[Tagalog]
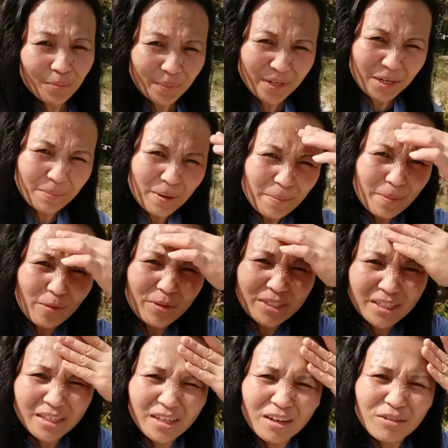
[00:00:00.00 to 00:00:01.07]
ako.
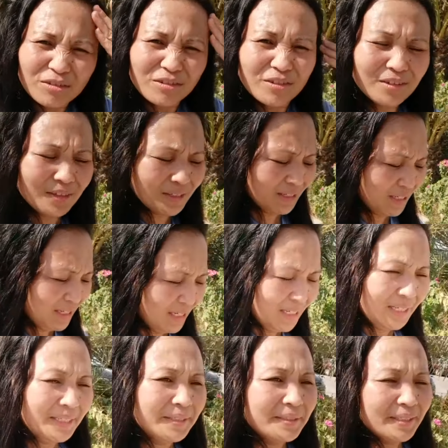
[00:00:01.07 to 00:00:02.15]
Pinagpapawisan ako. Oh.
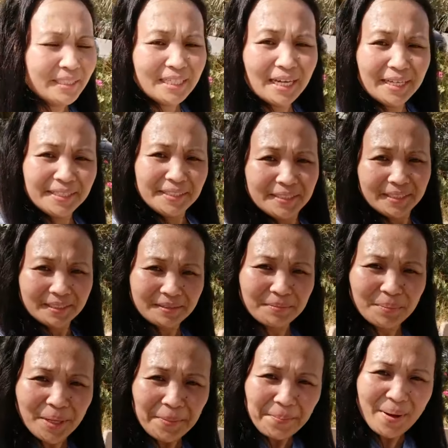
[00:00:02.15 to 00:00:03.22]
Ayan.
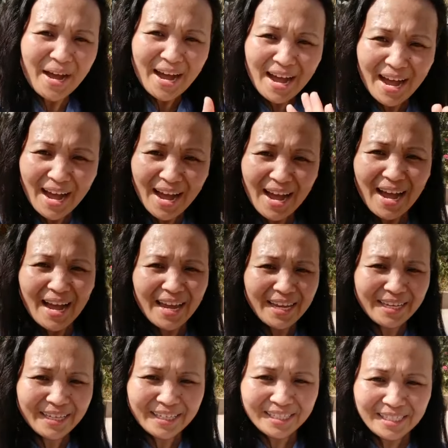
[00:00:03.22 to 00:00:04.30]

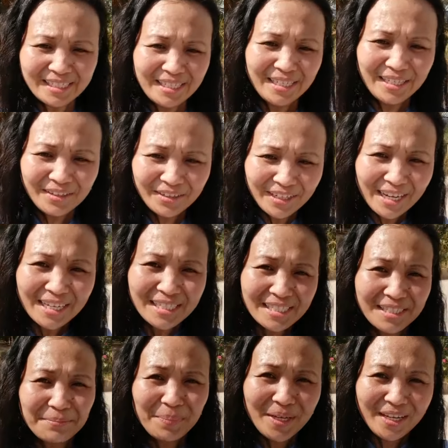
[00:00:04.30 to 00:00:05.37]
Bye-bye! See you
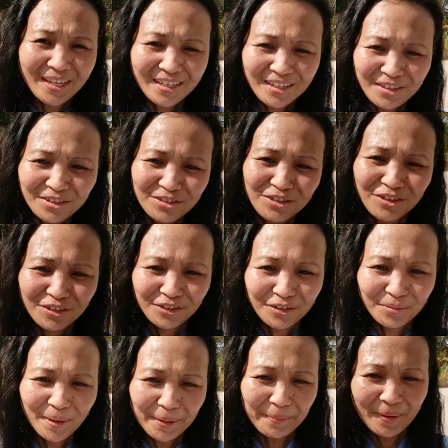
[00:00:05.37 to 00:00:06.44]
next
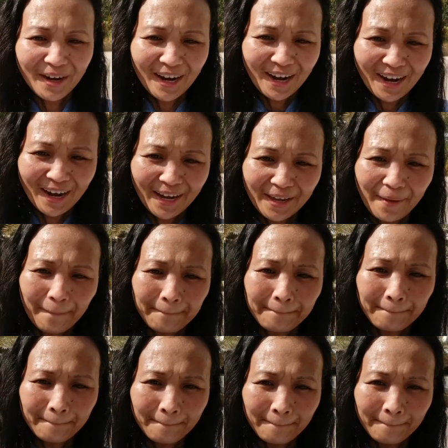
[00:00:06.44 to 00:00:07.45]
video! Bye-bye!